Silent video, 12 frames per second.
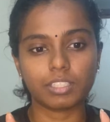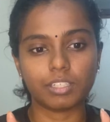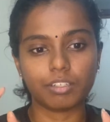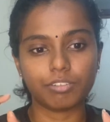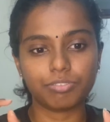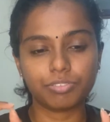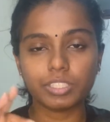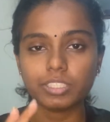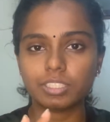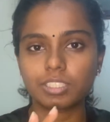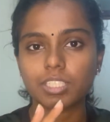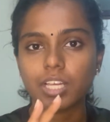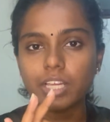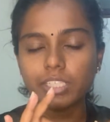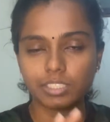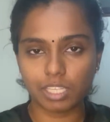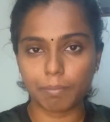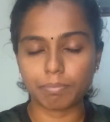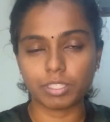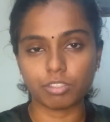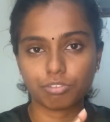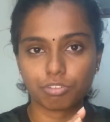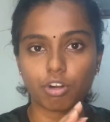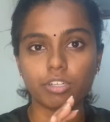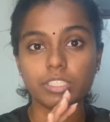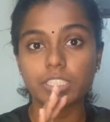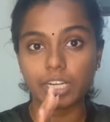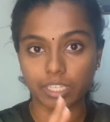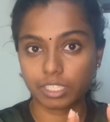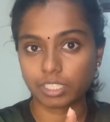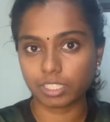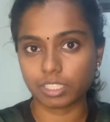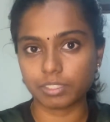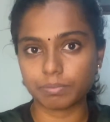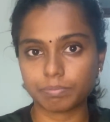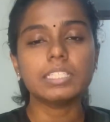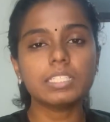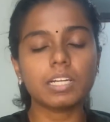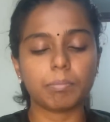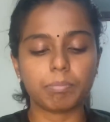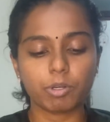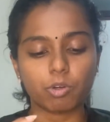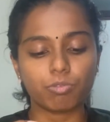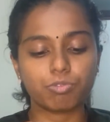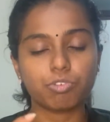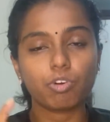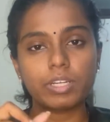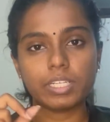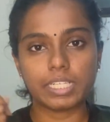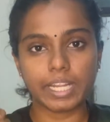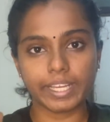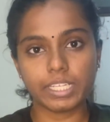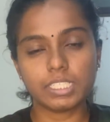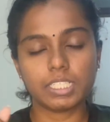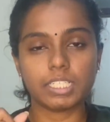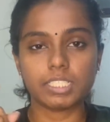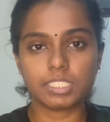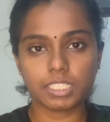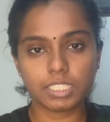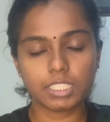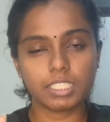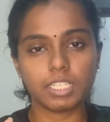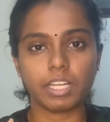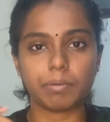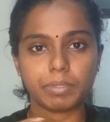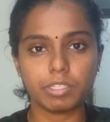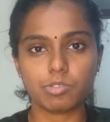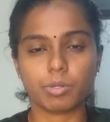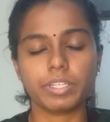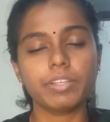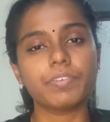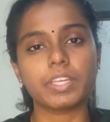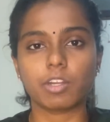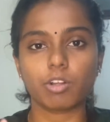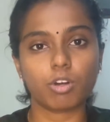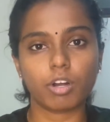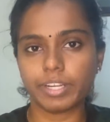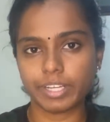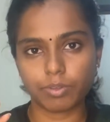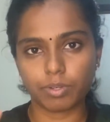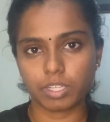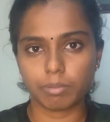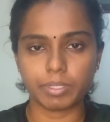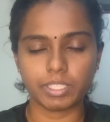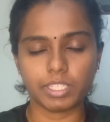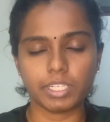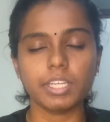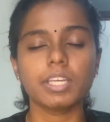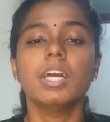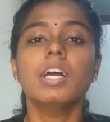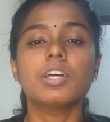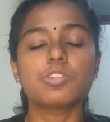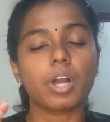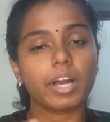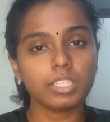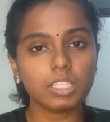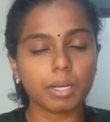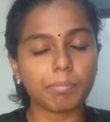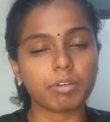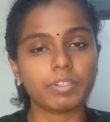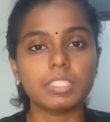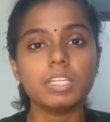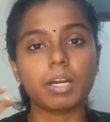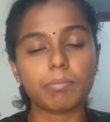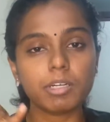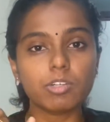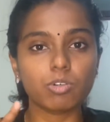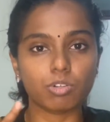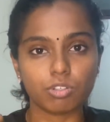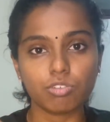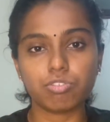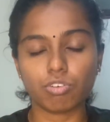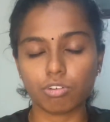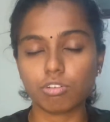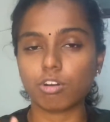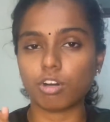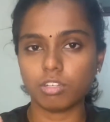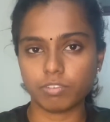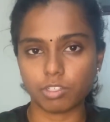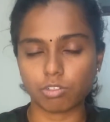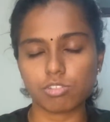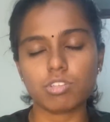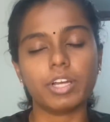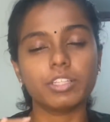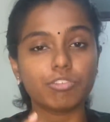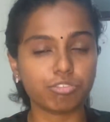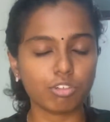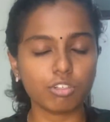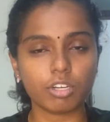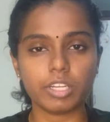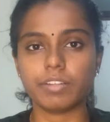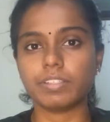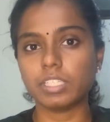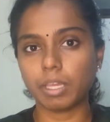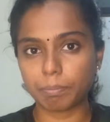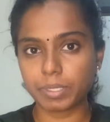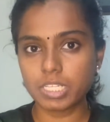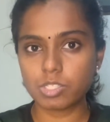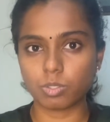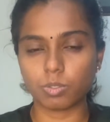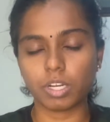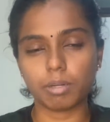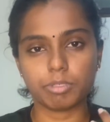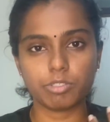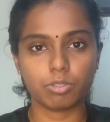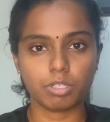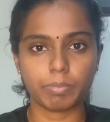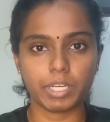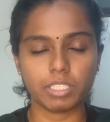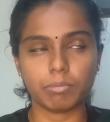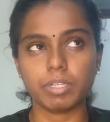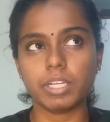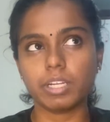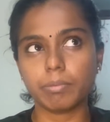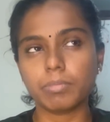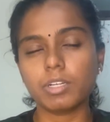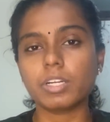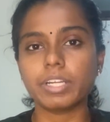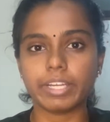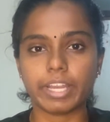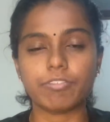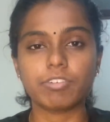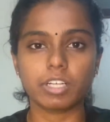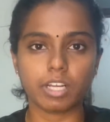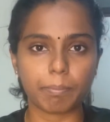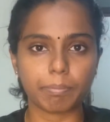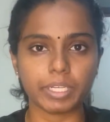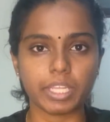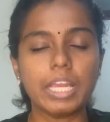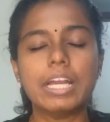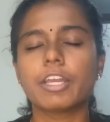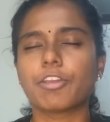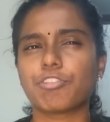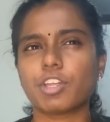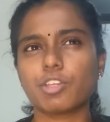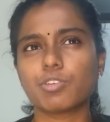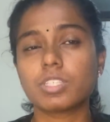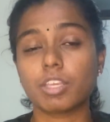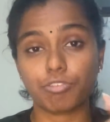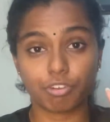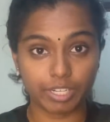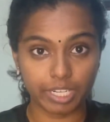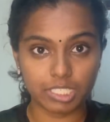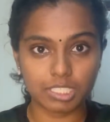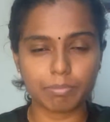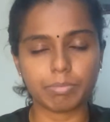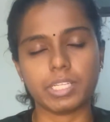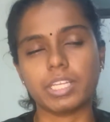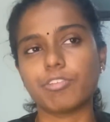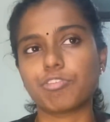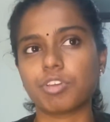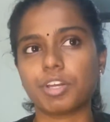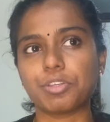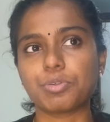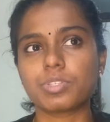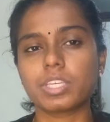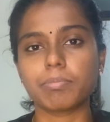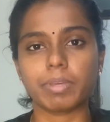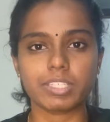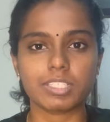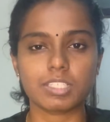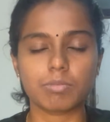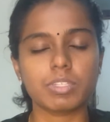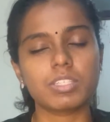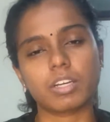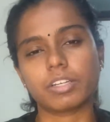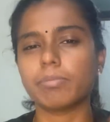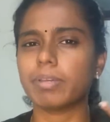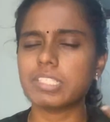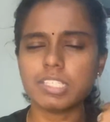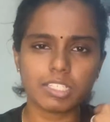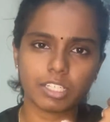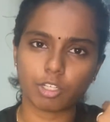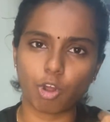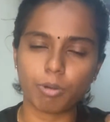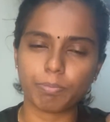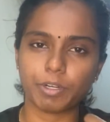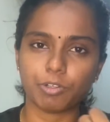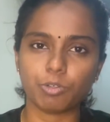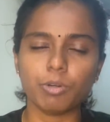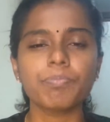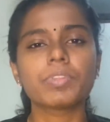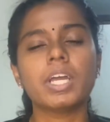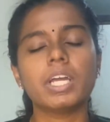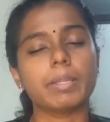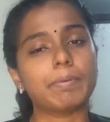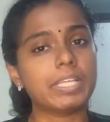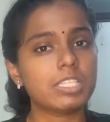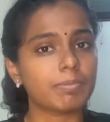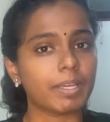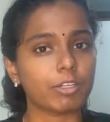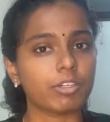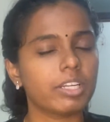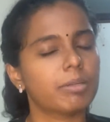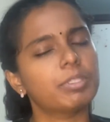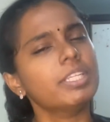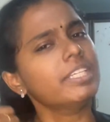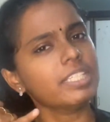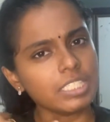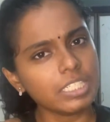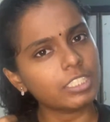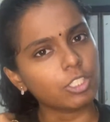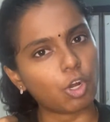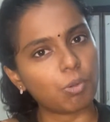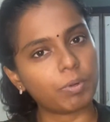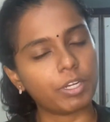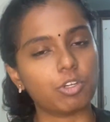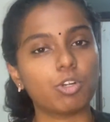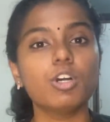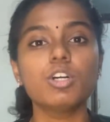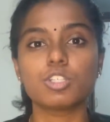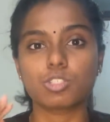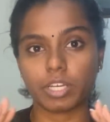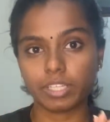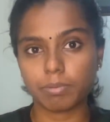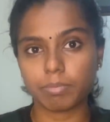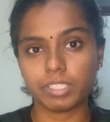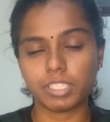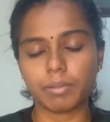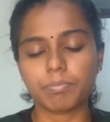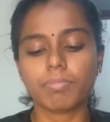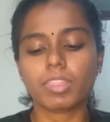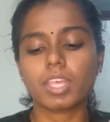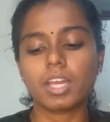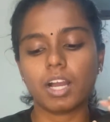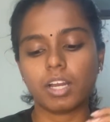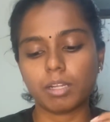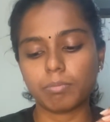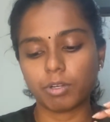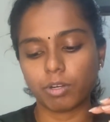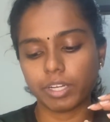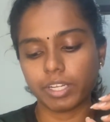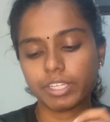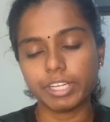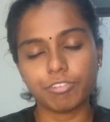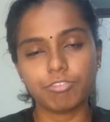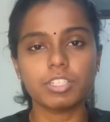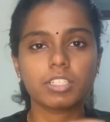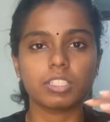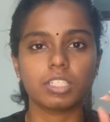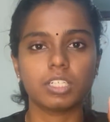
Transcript: த ஃபர்ஸ்ட் ஸ்டெப் இந்த ஃப்ராடு நடக்கிறதுக்கு இதுக்கப்புறம் ஃபோனில் லைன் இல்லை சிக்னல் இல்லை அப்படின்னு சொல்லிட்டு வி கால் அணிவா அந்த மாதிரி தானே ஸோ அதுக்கப்புறம் வந்து நமக்கு ஒரு ஃபோன் கால் வரும் ஸோ அந்த ஃபோன் காலில் வந்து எப்படி சொல்லுவாங்க அப்படின்னு சொல்லிட்டு பார்த்தோம்னா நம்மளோட நெட்ஒர்க் கம்பெனி இஃப் யூ ஆர் யூசிங் ஃபார் அன் எக்ஸாம்பிள் இஃப் யூ ஆர் யூசிங் மெக்ஸிஸ் மீன்ஸ் நாங்கள் வந்து மெக்ஸிஸ் வந்து கால் பண்ணுறோம் நம்ம டிஜி பைக்லோனா நம்ம வந்து டிஜியில் கால் பண்ணுறோம் ஸோ அந்த மாதிரி நம்மளோட நெட்ஒர்க்